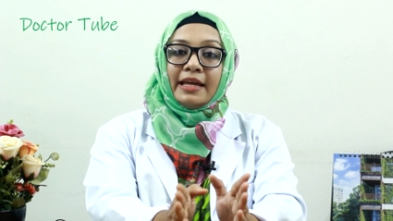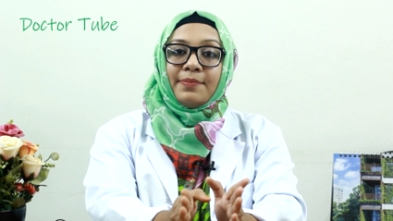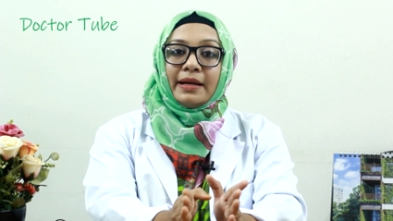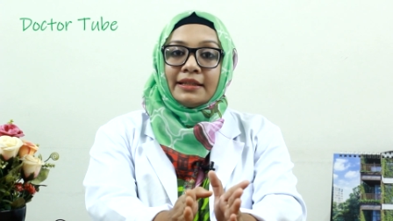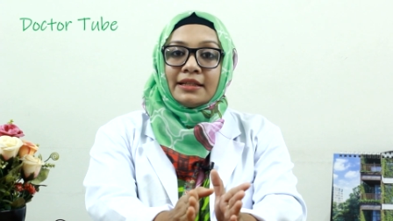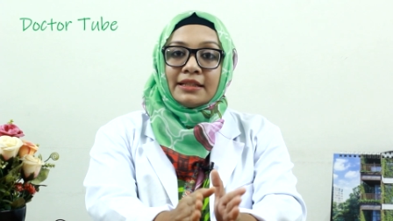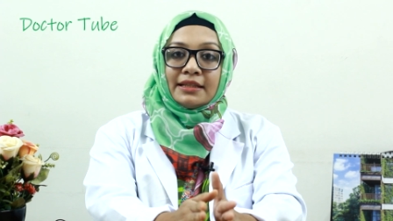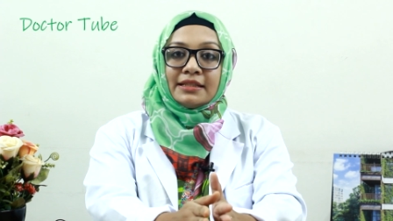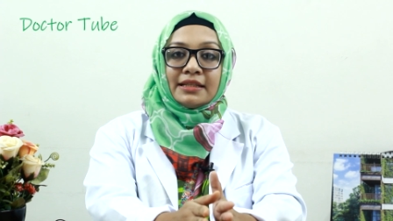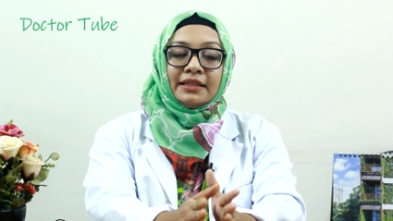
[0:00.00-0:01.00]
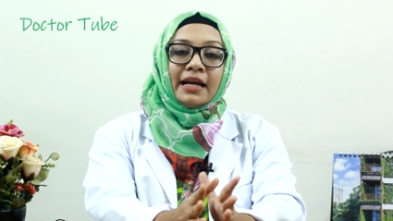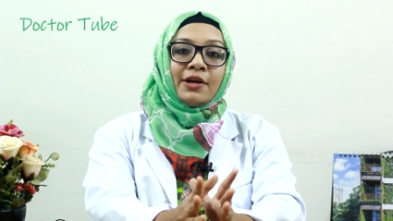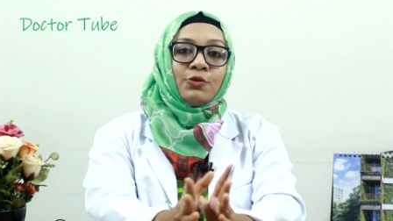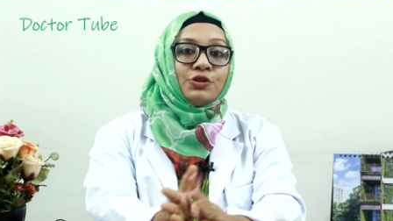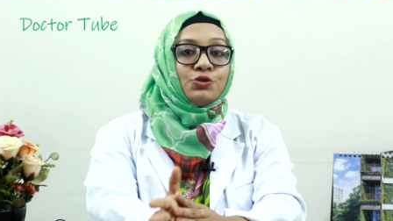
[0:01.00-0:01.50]
এই ব্যথার সাথে সাথে
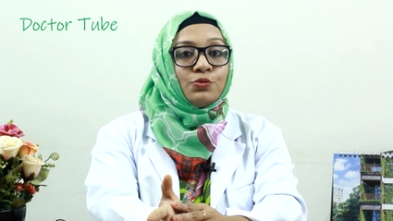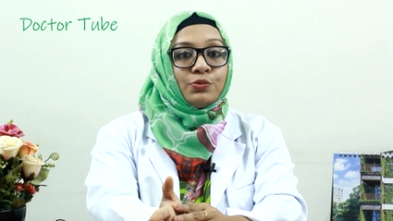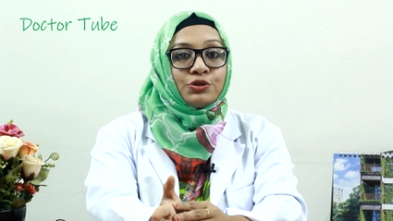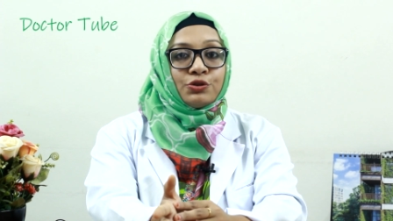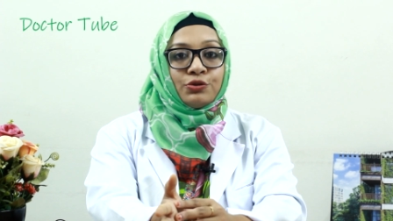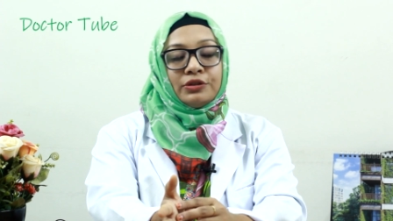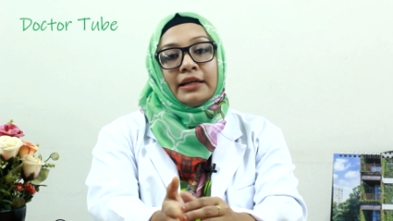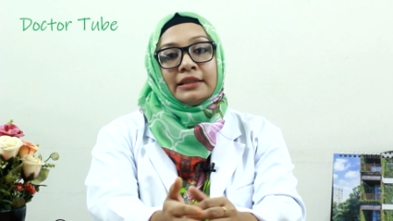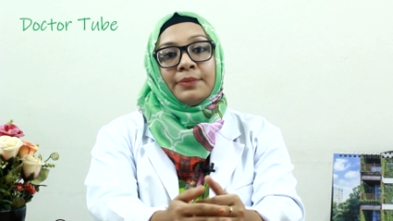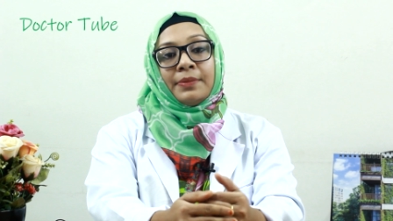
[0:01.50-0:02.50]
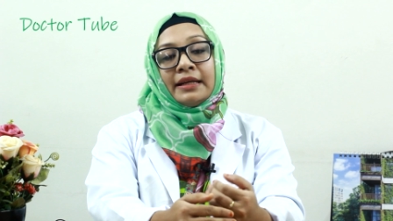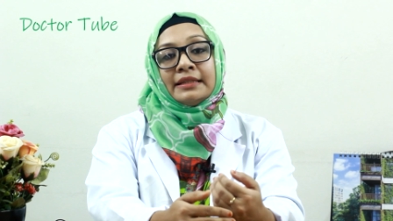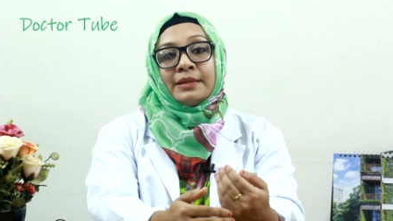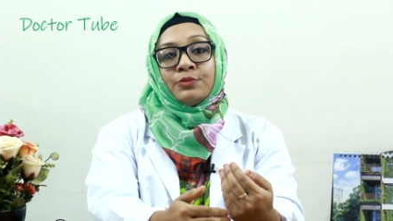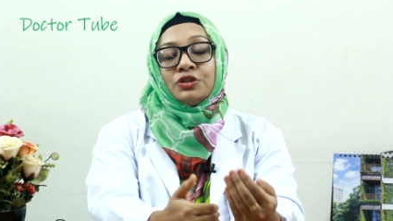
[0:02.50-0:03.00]
আরও কিছু উপসর্গ থাকতে পারে
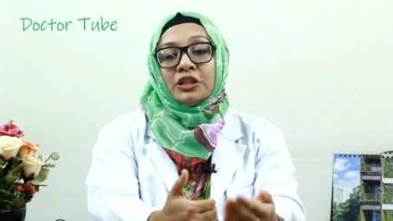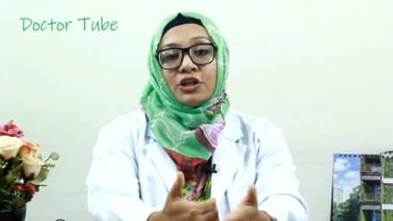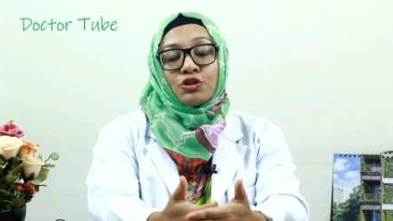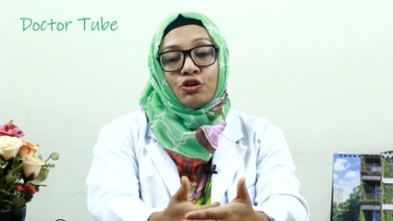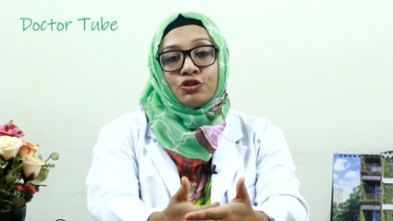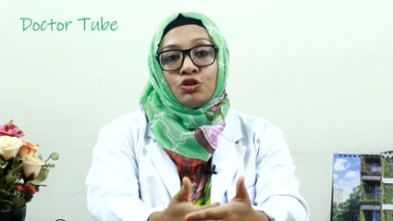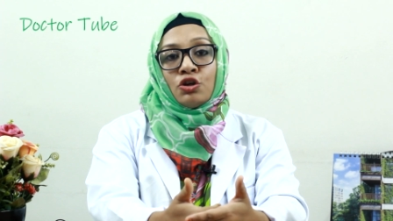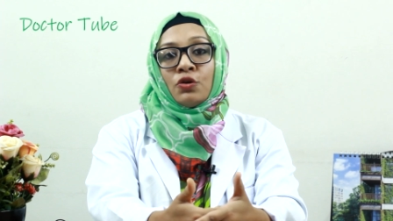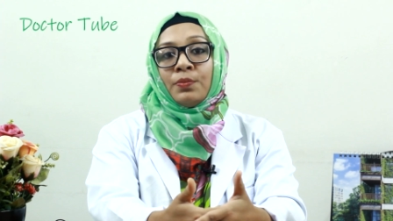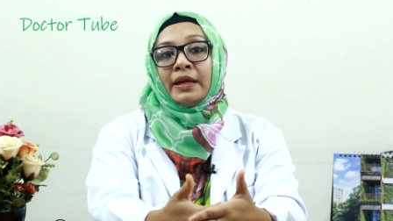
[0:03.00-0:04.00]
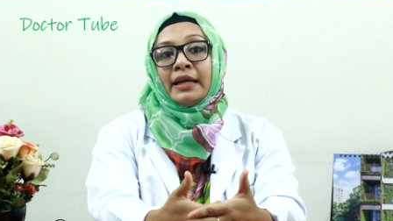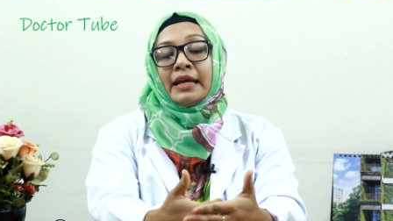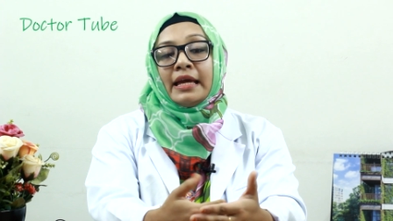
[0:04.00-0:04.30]
যেমন শ্বাসকষ্ট হবে